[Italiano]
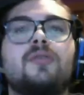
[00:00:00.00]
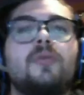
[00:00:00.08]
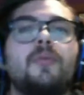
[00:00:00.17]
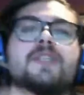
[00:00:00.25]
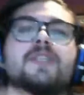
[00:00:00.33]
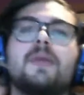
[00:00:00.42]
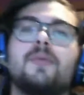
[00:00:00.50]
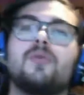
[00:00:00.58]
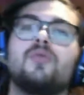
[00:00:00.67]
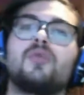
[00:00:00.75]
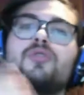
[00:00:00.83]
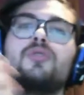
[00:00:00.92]
puoi esprimere un
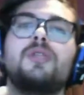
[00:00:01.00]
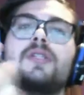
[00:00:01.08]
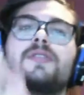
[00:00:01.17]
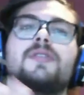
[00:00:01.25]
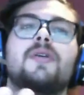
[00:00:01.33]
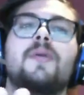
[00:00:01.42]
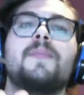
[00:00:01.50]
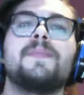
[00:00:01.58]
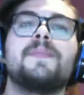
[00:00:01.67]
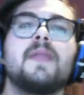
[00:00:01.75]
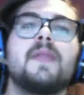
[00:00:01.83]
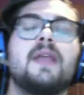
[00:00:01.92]
tuo giudizio
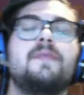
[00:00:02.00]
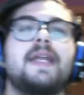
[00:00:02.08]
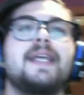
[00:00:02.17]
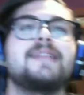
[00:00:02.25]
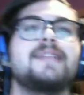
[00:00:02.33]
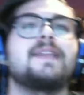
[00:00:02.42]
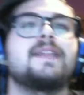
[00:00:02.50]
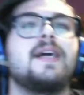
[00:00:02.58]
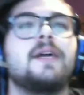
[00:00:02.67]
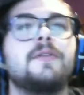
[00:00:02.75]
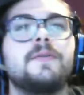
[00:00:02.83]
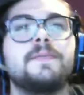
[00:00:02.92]
che vieni
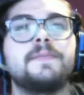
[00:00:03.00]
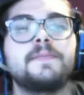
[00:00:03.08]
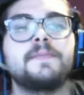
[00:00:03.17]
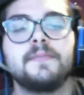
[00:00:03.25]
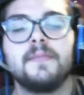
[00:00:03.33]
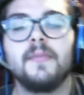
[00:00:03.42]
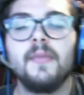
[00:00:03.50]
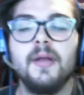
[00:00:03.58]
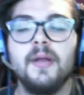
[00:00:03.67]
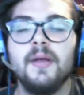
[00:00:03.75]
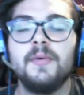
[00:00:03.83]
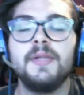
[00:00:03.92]
assaltato.
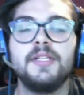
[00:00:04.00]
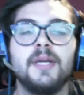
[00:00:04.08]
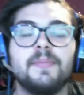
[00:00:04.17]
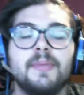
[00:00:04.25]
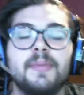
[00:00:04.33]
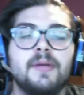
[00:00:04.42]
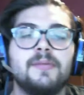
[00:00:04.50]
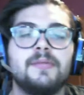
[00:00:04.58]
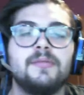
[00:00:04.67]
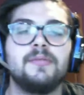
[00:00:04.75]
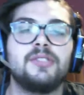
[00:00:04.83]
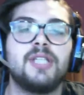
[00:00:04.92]
E quindi, cioè, per me non,
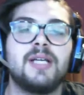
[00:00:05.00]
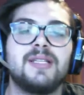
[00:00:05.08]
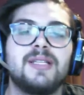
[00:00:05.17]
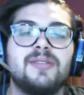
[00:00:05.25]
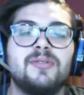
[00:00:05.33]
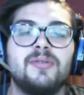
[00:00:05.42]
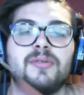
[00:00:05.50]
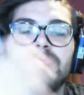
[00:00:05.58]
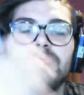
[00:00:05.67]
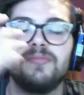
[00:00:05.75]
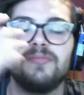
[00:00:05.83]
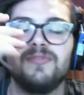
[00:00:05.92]
non c'ha tanto
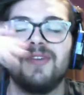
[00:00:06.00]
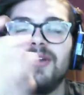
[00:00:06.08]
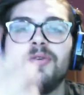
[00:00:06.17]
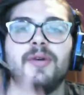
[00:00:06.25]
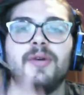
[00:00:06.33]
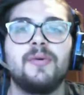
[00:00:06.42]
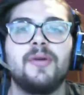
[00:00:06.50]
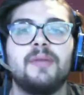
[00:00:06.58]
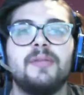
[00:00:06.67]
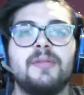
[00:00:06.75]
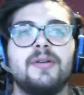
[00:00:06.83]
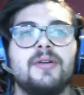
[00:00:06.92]
valore quello che
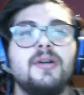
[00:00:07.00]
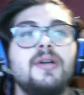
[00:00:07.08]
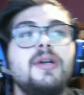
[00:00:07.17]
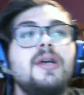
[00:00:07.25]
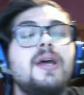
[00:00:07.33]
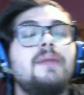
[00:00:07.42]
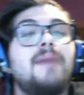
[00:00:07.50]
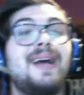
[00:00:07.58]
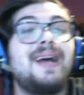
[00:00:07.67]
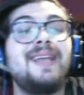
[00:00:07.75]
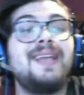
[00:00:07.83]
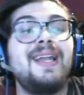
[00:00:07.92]
mi dicono. Ma
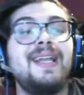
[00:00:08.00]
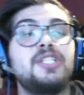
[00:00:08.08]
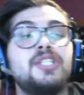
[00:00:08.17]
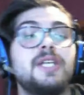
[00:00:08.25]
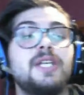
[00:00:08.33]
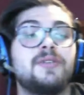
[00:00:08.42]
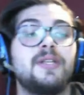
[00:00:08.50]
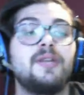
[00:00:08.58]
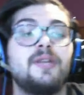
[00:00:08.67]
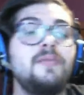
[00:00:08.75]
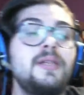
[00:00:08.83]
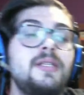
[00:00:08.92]
andate a leggere adesso nei
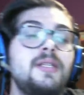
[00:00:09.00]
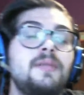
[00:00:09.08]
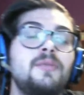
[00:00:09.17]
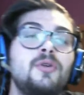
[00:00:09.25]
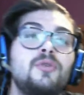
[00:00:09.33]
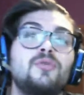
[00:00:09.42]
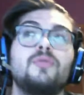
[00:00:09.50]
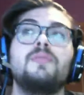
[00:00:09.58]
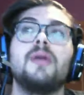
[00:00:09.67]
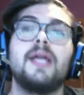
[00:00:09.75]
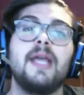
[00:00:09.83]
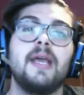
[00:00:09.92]
commenti del mio YouTube
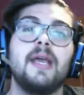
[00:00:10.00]
che